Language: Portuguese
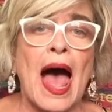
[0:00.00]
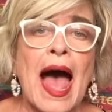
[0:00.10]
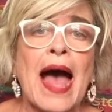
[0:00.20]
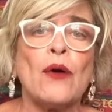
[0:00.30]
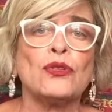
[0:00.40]

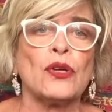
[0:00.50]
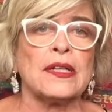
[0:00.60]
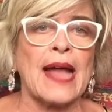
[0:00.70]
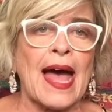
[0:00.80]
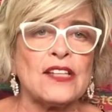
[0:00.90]
a
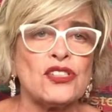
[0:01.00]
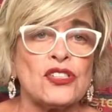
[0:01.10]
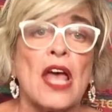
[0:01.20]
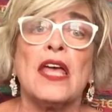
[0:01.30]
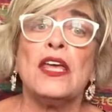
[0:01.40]
autoridades
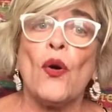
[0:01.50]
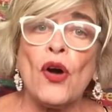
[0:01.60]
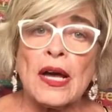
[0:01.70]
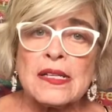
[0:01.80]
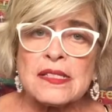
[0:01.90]
e
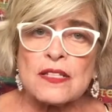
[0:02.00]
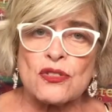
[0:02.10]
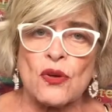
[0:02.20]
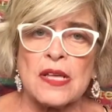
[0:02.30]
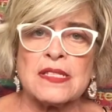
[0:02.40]

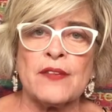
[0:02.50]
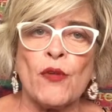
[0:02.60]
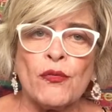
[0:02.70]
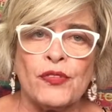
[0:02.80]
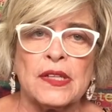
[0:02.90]
organizações
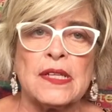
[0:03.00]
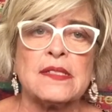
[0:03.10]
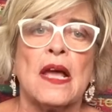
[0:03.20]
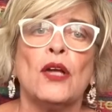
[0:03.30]
envolvidas